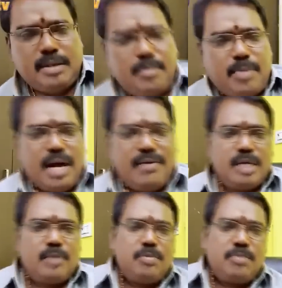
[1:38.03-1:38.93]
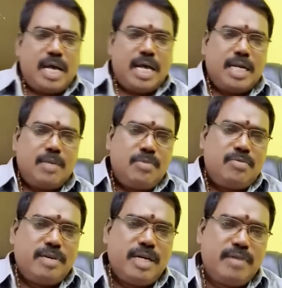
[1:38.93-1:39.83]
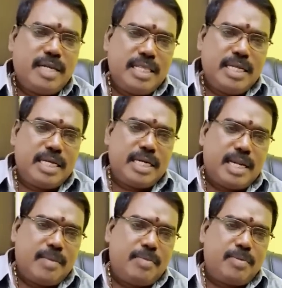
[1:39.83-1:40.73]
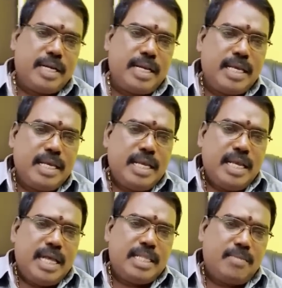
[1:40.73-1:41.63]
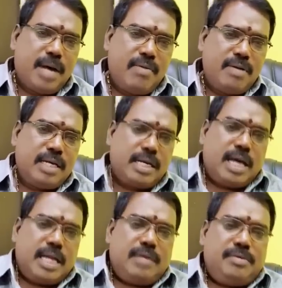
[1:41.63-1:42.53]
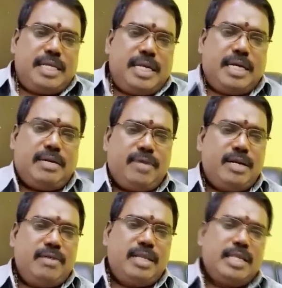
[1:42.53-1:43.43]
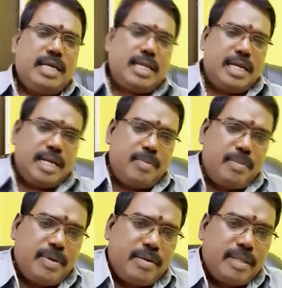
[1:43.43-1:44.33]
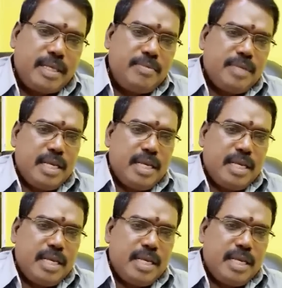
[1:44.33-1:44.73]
பாவகமும் காரகமும் வலுவிழந்திருக்கின்ற அமைப்பு இல்லை அந்த பாவக காரக விஷயங்கள் வலுவிழந்திருக்கின்ற அமைப்பில் வந்து